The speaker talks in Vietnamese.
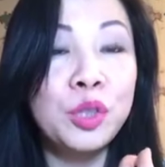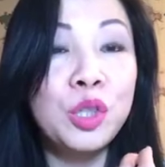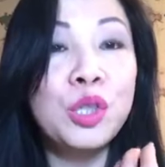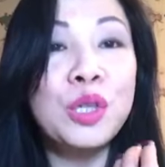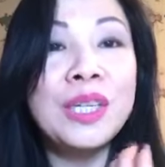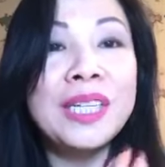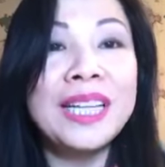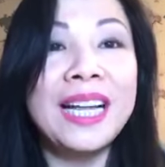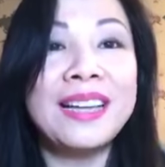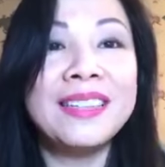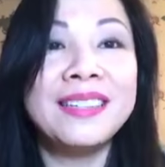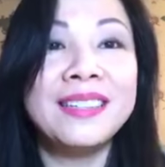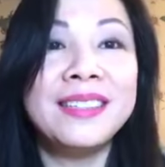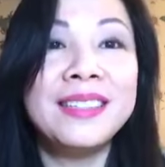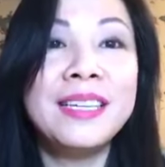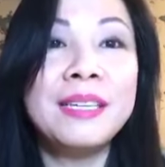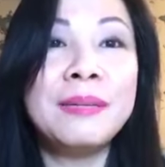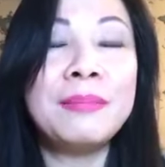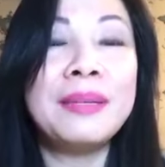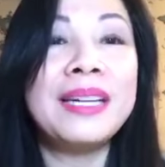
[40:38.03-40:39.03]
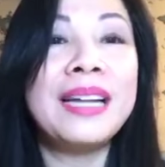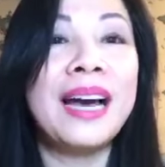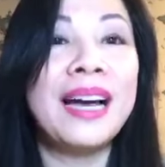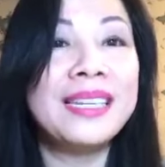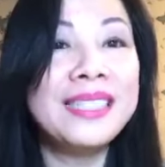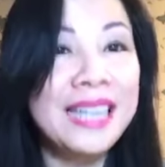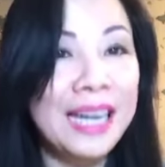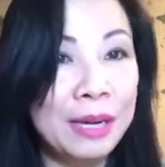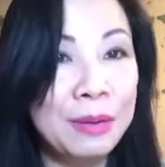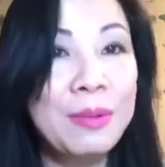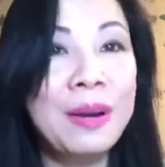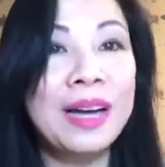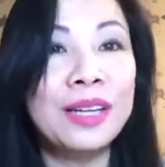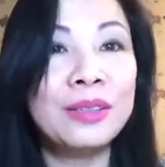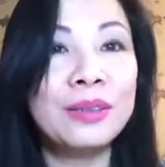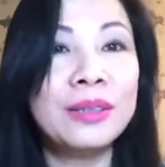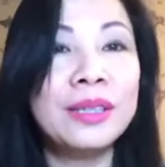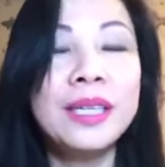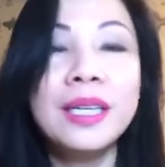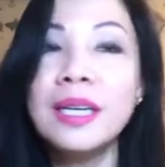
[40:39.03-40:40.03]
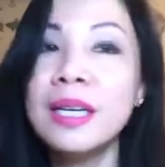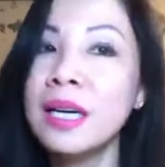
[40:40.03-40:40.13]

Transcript: truyền lại những gì mình đã trải qua thôi